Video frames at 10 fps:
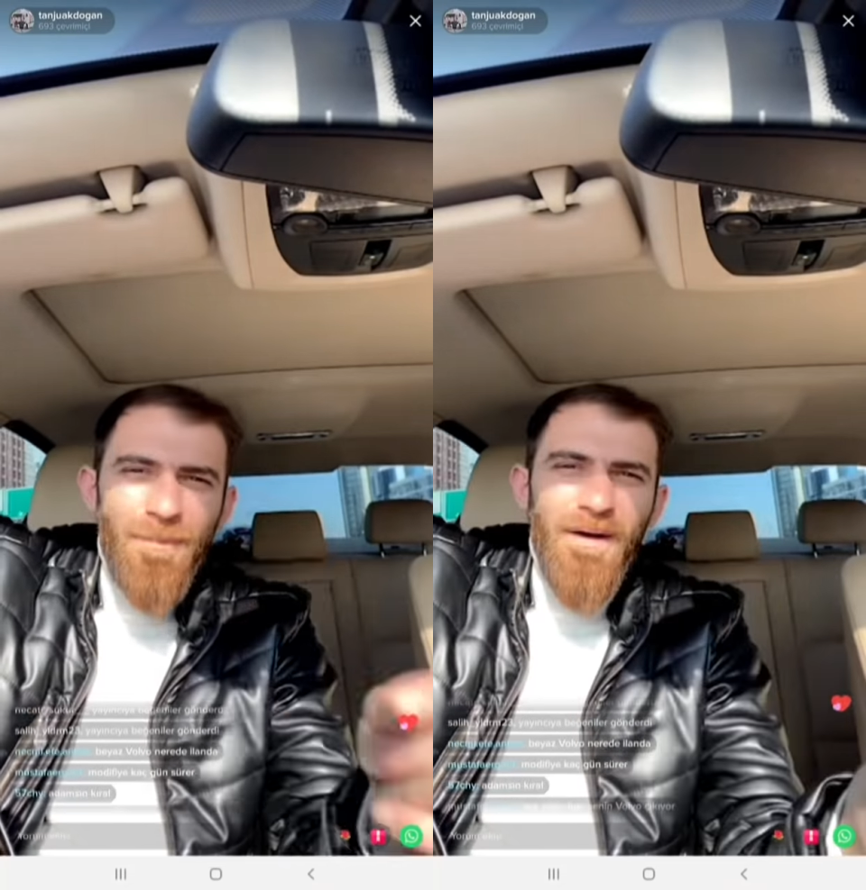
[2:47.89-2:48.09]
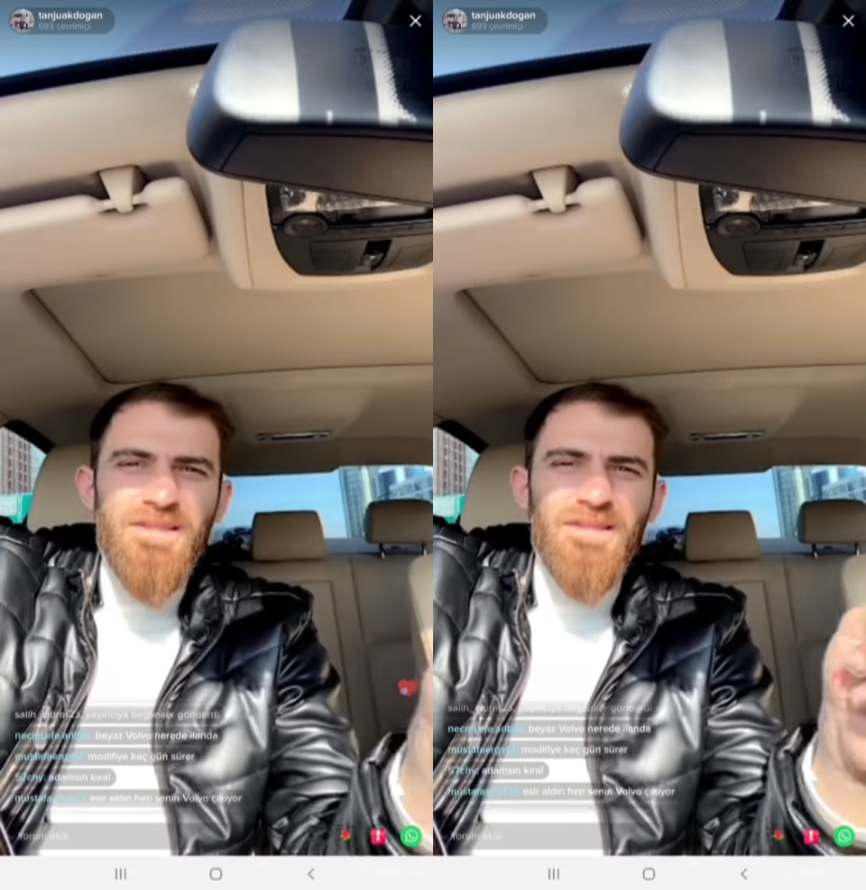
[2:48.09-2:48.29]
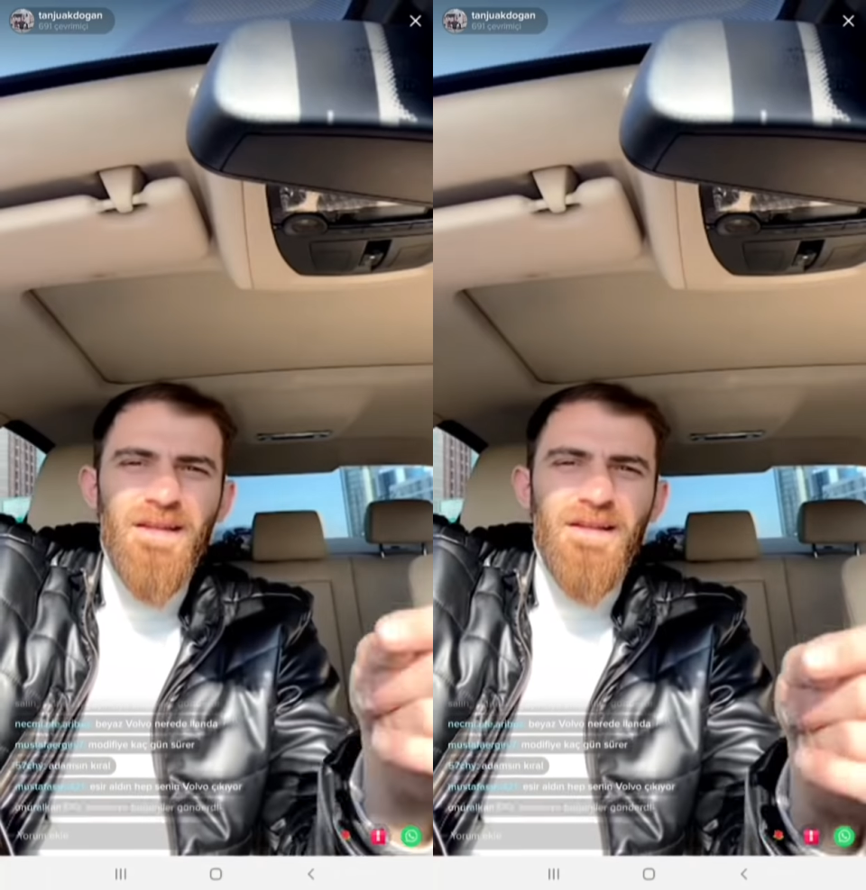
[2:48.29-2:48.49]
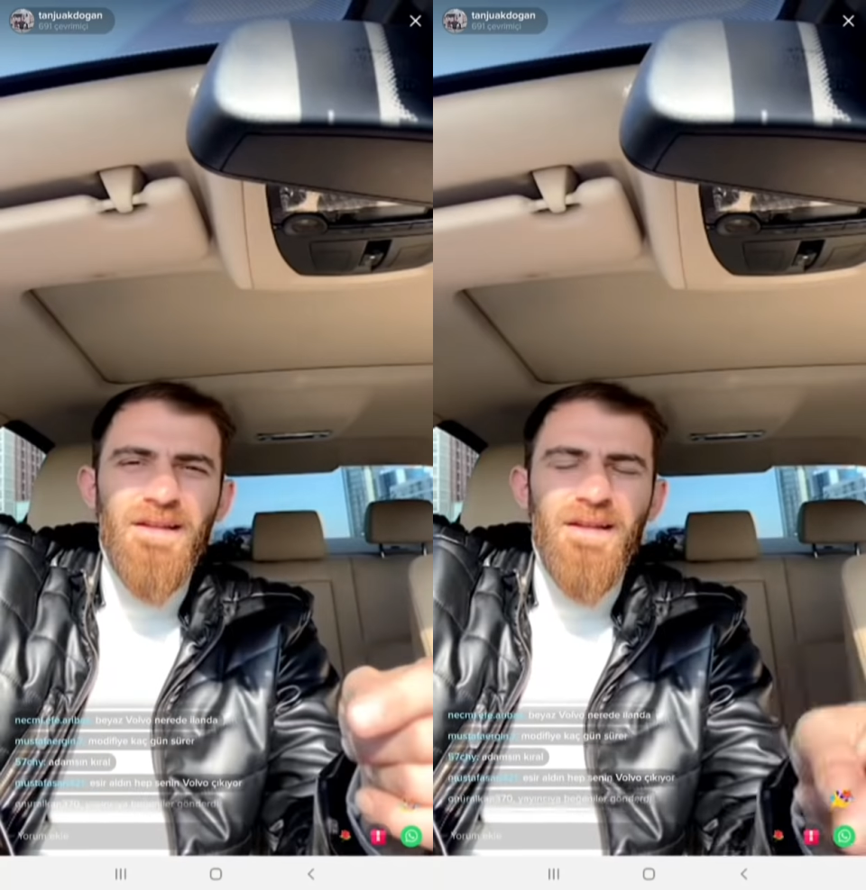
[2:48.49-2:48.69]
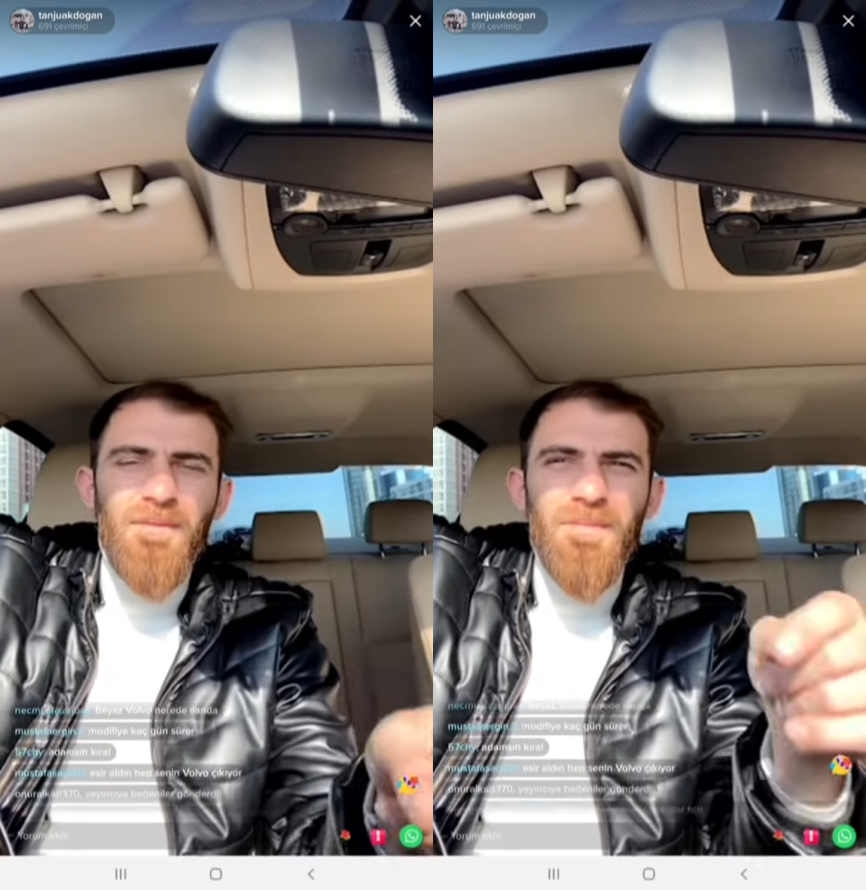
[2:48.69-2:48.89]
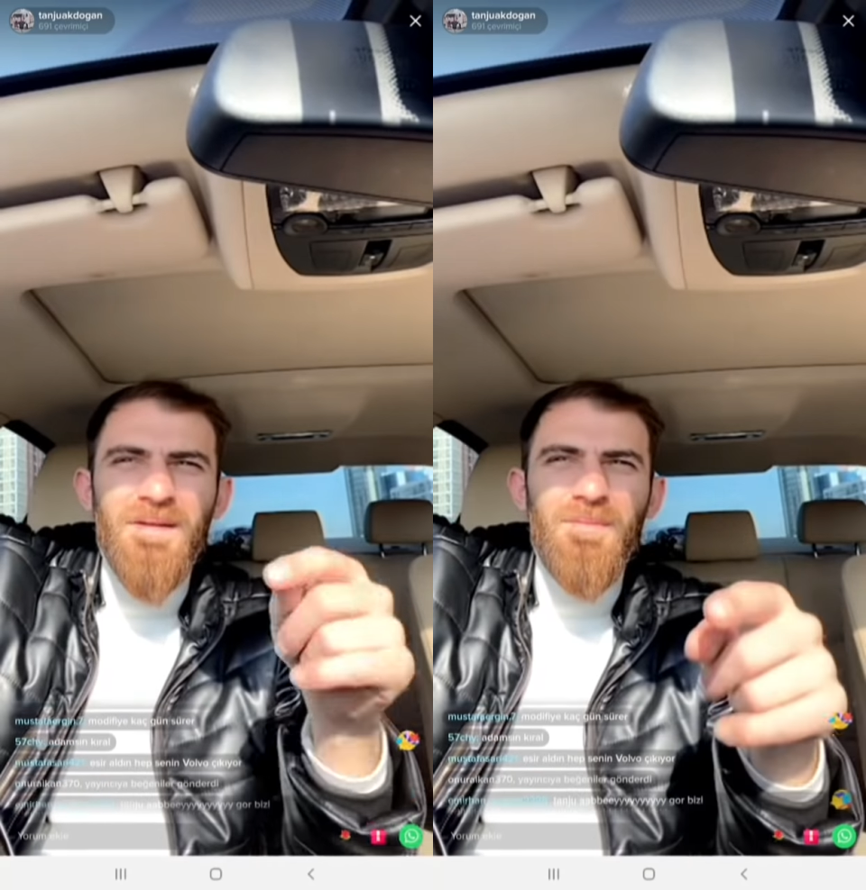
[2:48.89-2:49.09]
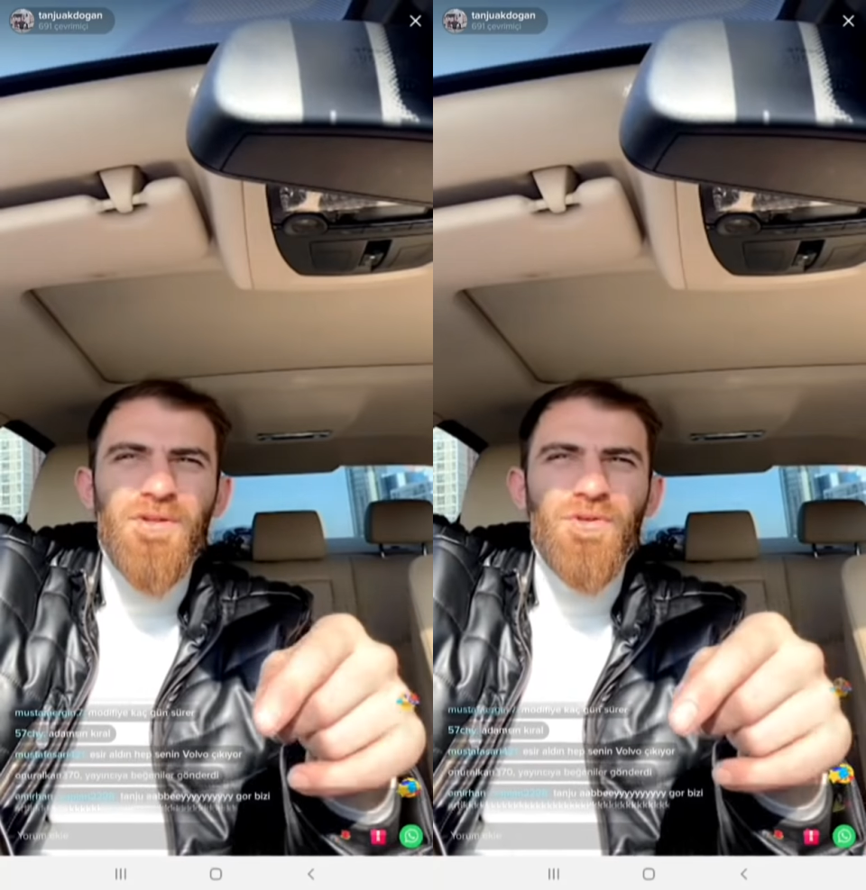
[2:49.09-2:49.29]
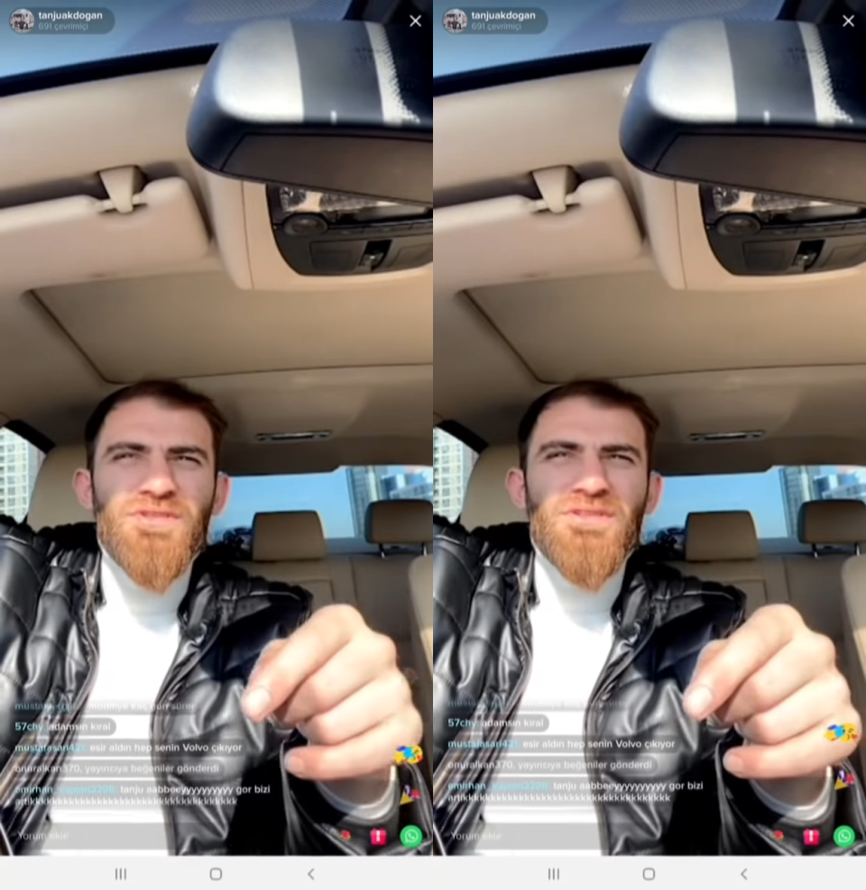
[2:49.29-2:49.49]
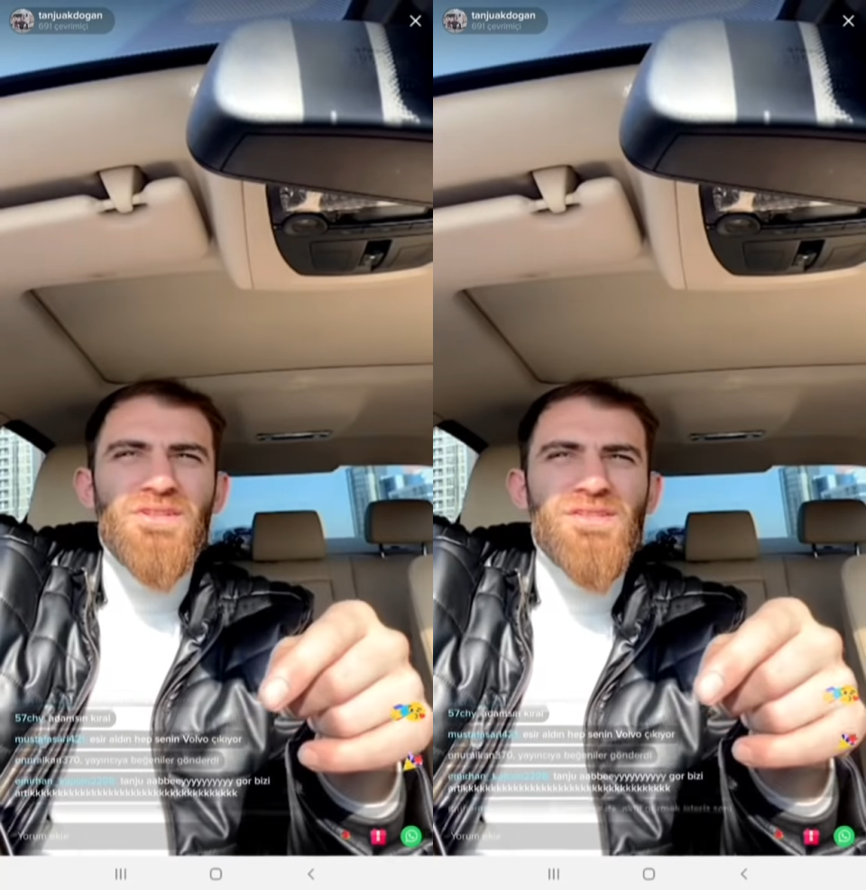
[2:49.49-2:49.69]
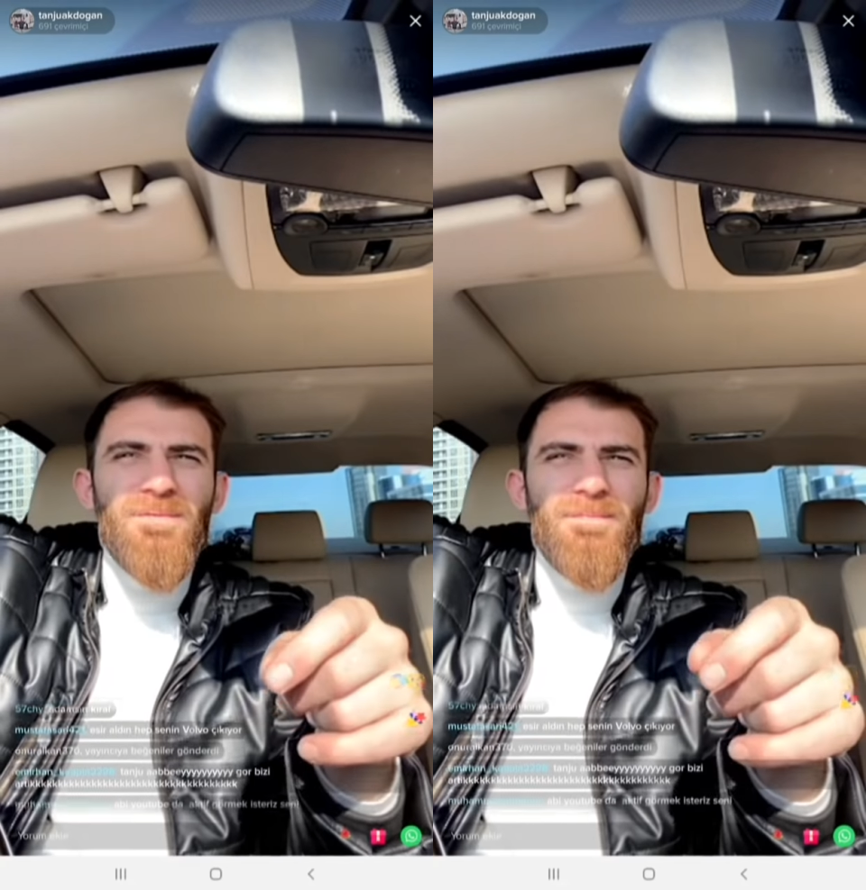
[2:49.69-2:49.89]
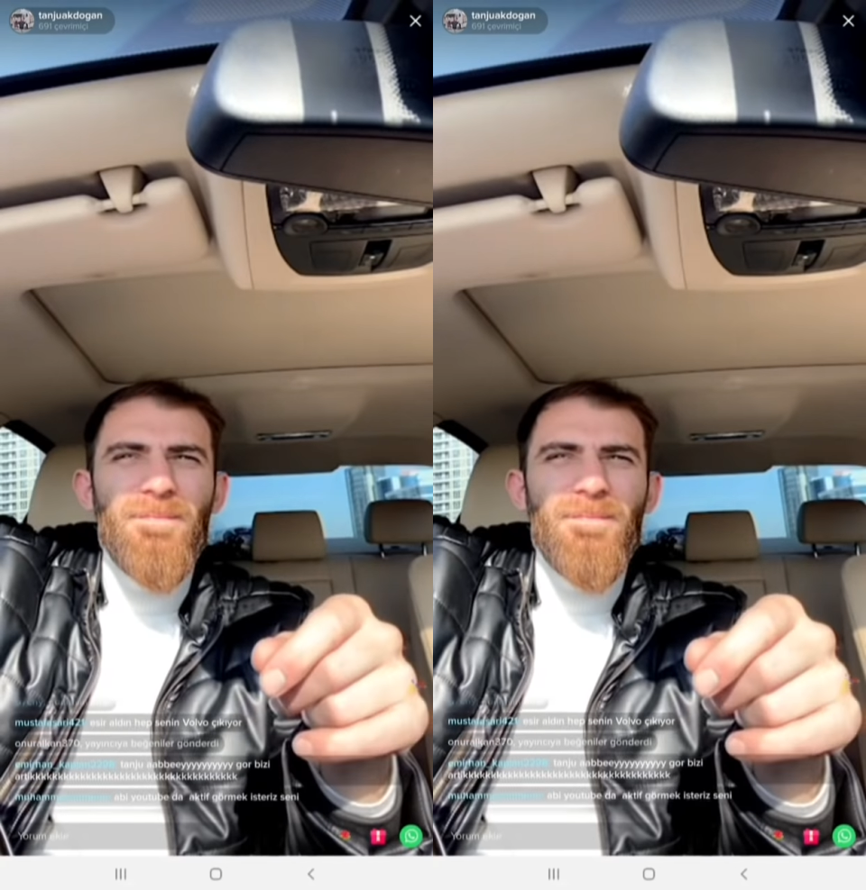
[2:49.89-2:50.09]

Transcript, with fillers: parça değil de bitimini göstereceğim.